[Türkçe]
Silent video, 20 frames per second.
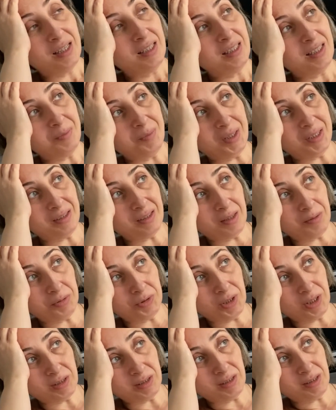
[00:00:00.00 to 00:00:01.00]
Yemek ne
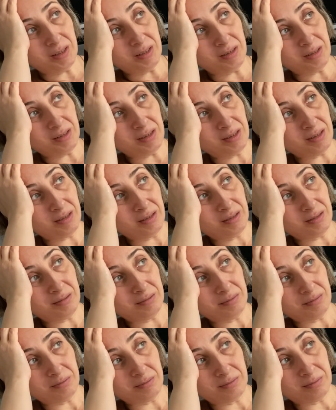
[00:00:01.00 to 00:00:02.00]
yapacağız kız?
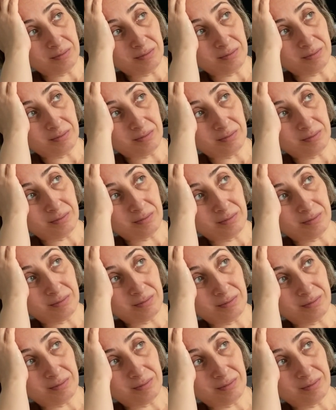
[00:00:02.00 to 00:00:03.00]

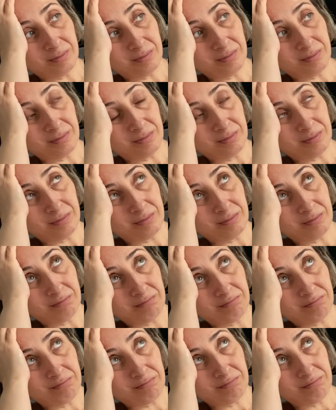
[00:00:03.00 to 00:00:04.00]
Bilmiyorum. Şu an
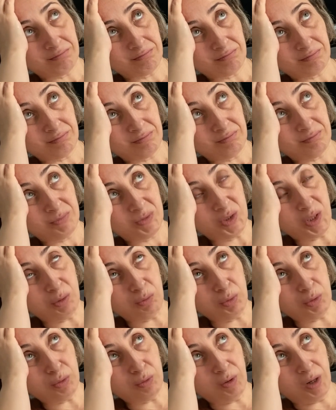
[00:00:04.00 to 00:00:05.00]
hiç
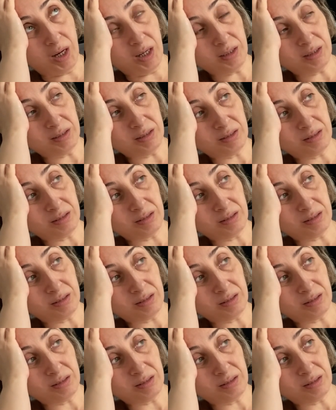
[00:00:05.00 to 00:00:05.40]
Tavuk var.